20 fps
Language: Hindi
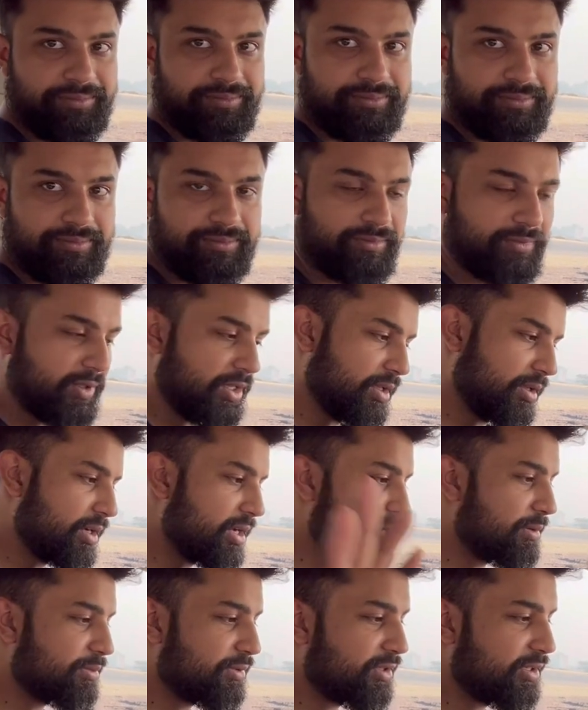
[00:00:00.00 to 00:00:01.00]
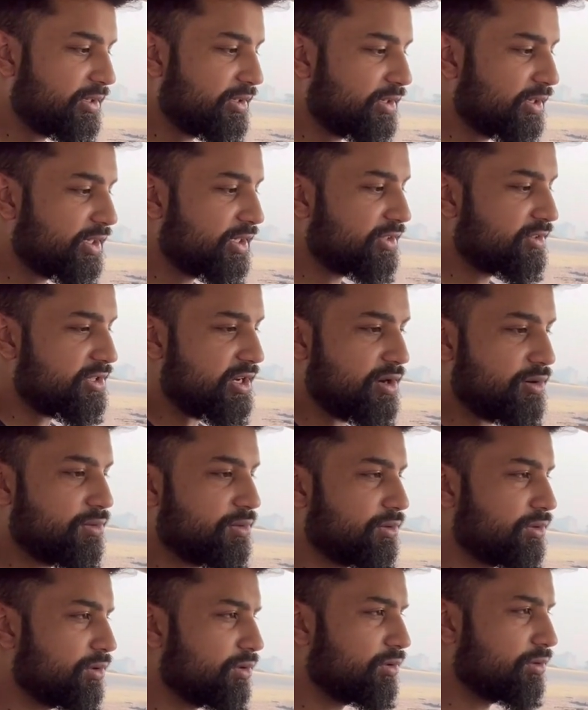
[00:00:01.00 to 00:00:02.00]
वसूल है आराम से अगर
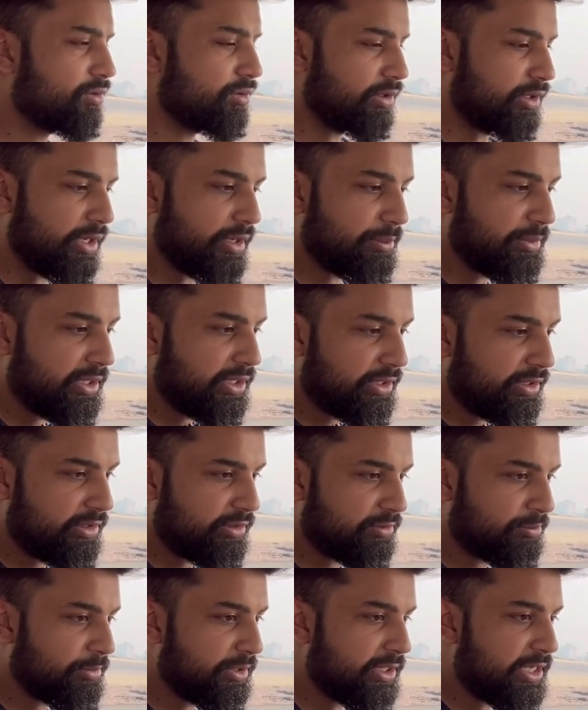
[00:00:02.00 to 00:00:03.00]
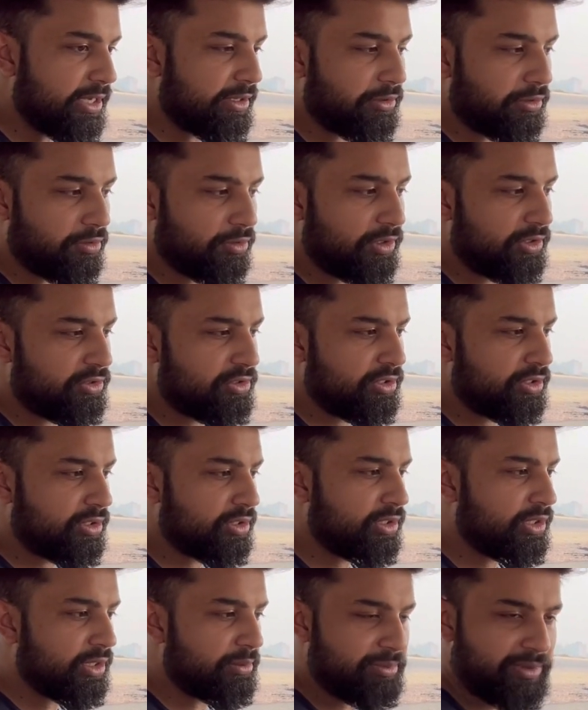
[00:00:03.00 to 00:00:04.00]
चाहूँ तो अभी इसमें टेक्नोलॉजी
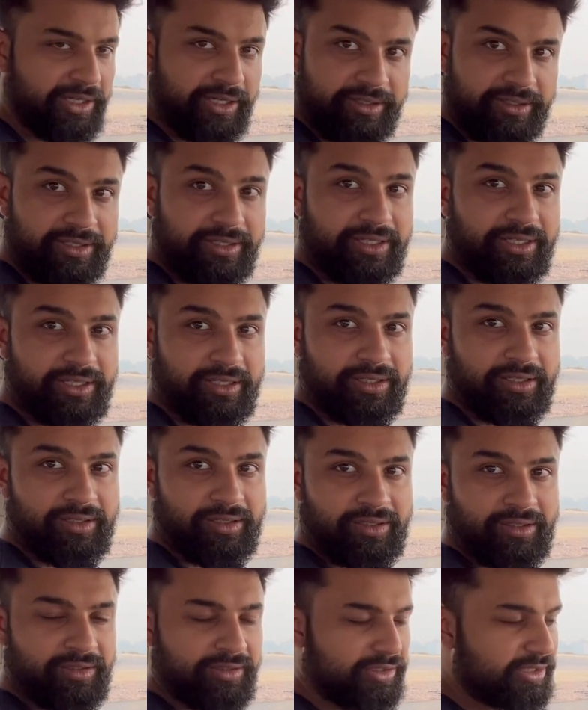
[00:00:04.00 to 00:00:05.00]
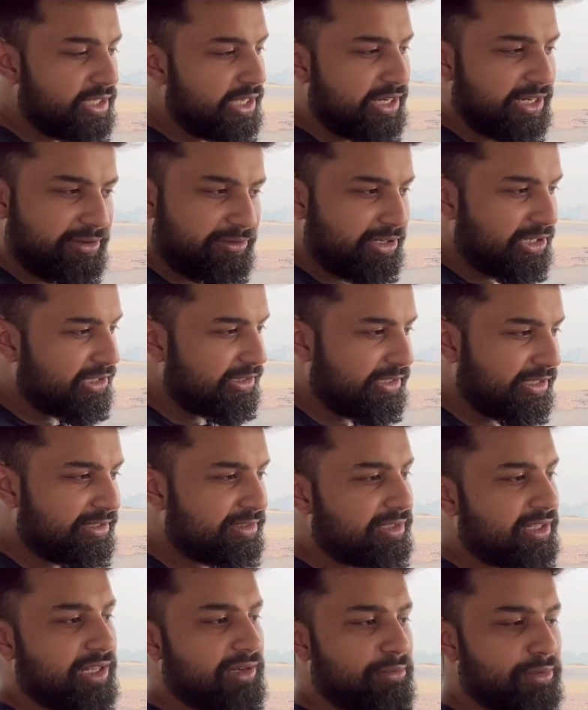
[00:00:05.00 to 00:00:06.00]
इतनी अपडेटेड है हम्म। कि आने वाले
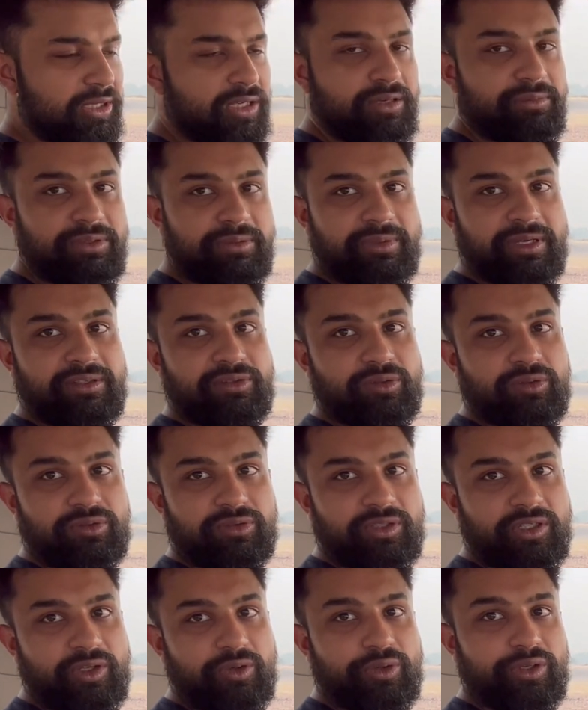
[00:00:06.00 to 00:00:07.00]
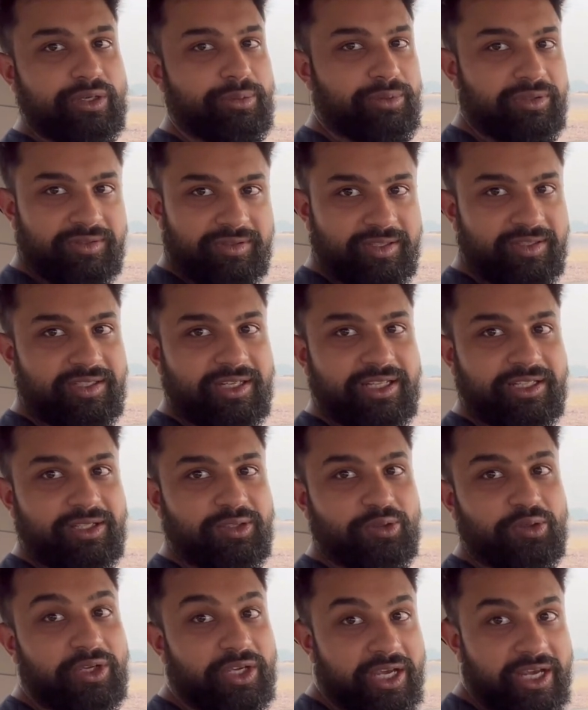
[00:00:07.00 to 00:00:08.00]
दस साल में कमी महसूस नहीं होगी अब इससे ज्यादा
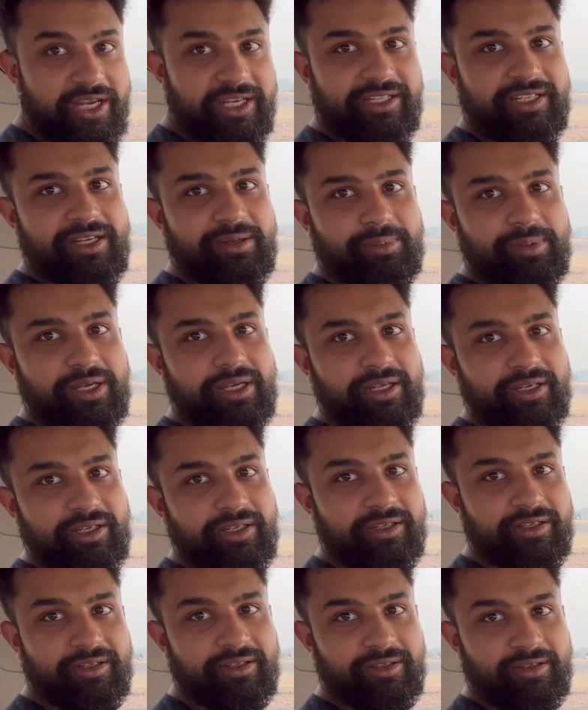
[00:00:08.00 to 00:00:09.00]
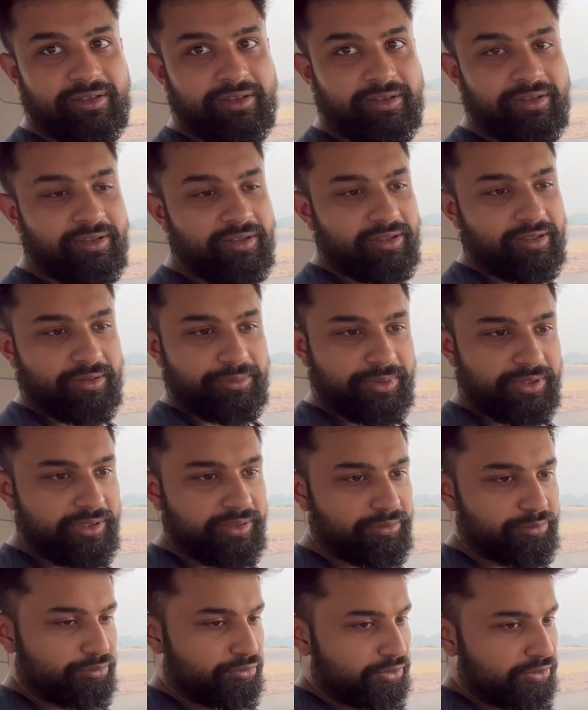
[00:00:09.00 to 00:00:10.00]
तो क्या ही दे पाएंगे अभी
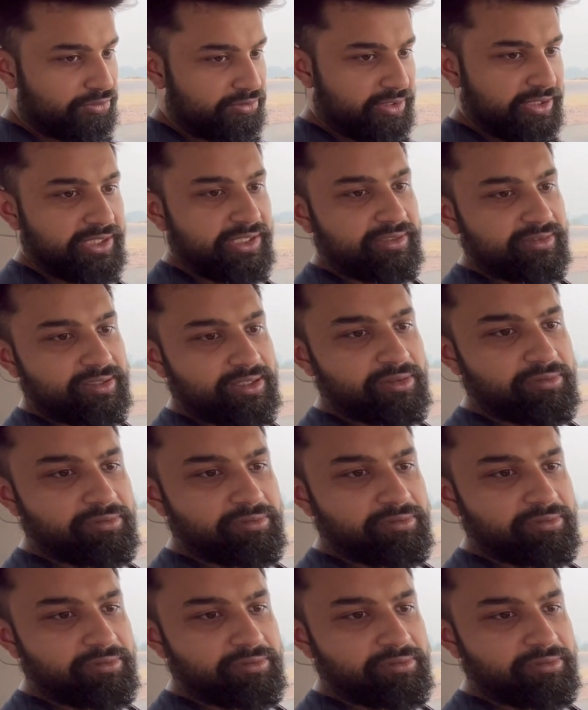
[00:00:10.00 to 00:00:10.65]
वो सीट्स हैं